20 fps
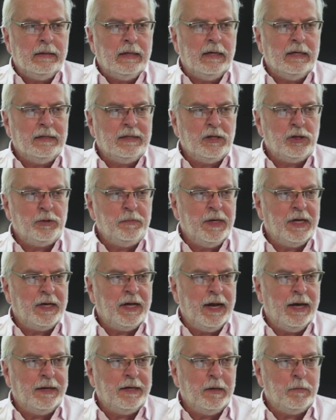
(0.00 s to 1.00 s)
A jesteśmy
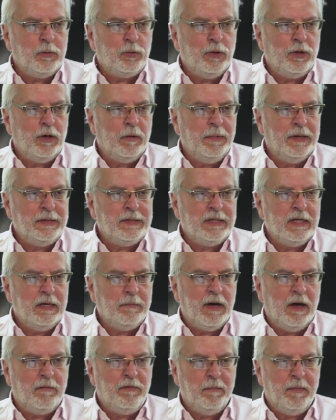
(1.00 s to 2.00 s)
krajem, który obecnie
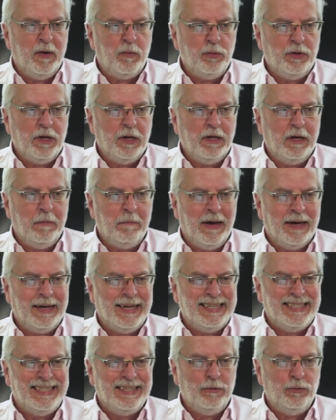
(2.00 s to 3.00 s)
ma wypełnienie
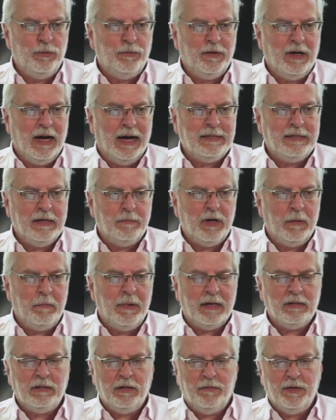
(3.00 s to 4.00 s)
magazynów gazem no
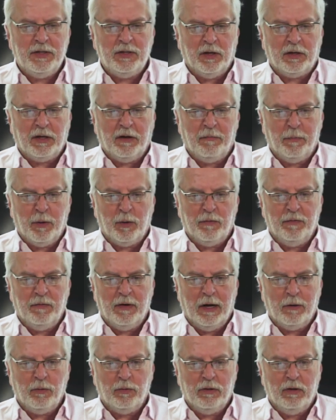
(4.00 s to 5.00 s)
bardzo wysokie w
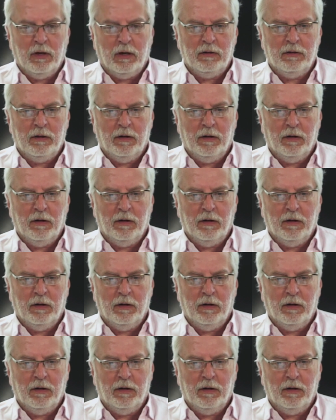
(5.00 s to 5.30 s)
porównaniu do,